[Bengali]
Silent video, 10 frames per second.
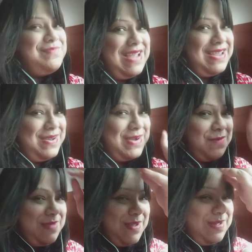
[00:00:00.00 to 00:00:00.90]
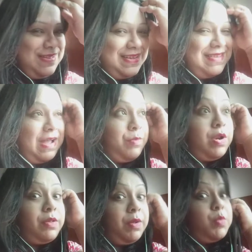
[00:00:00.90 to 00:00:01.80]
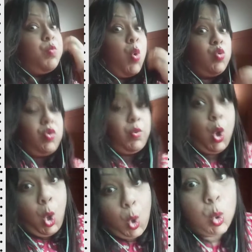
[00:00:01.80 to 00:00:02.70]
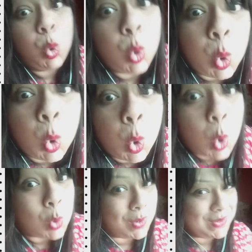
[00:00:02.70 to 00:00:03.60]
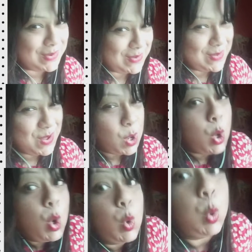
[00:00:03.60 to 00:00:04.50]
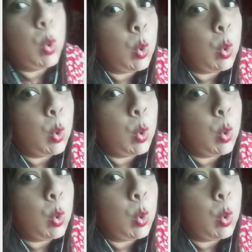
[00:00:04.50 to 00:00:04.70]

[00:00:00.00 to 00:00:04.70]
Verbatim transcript: যাই হোক আমি আর ওই দিকে যাবো না তবে মোষ হু করে করে হু